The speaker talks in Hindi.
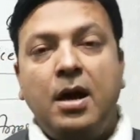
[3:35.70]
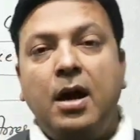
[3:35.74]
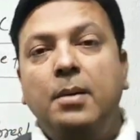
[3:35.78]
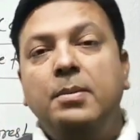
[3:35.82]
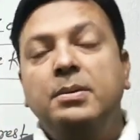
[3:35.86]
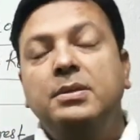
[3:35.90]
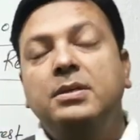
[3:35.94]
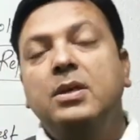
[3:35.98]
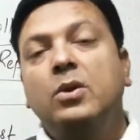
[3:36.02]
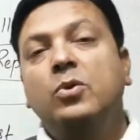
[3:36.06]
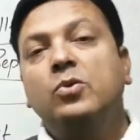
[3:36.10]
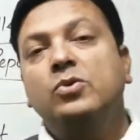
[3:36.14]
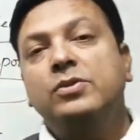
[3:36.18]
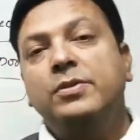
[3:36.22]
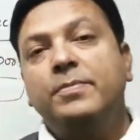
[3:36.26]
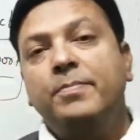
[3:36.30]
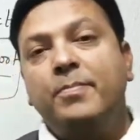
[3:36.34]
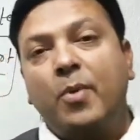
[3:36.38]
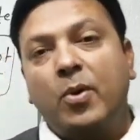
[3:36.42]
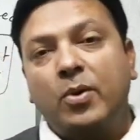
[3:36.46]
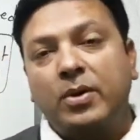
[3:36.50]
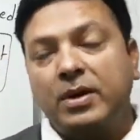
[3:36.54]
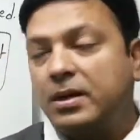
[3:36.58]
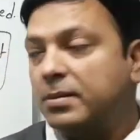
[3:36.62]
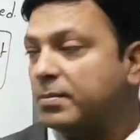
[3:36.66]
अब इसके कुछ
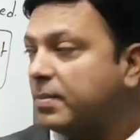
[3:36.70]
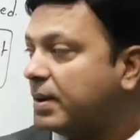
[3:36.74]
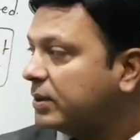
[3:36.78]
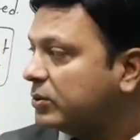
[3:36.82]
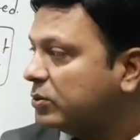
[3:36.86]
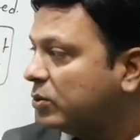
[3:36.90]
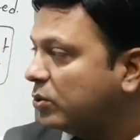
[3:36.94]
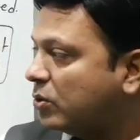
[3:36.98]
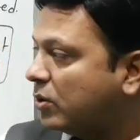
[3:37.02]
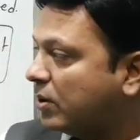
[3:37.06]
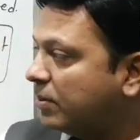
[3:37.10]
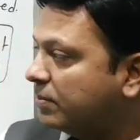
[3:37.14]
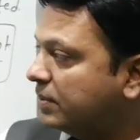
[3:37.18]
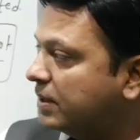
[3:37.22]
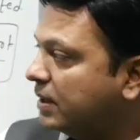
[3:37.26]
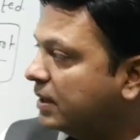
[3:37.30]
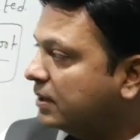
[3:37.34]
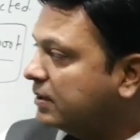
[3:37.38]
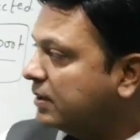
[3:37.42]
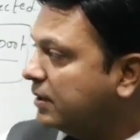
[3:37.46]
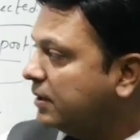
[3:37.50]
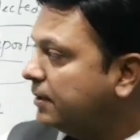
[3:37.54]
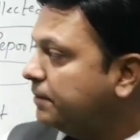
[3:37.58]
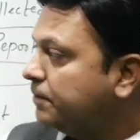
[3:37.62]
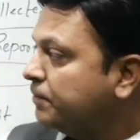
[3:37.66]
इंपॉर्टेंट बातों को हम
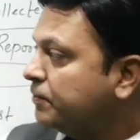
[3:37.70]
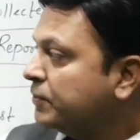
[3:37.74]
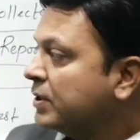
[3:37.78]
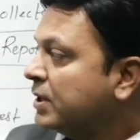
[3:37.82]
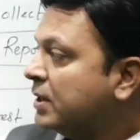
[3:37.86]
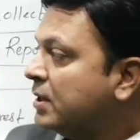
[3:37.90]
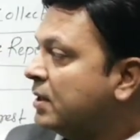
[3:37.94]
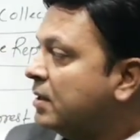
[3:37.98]
देखते हैं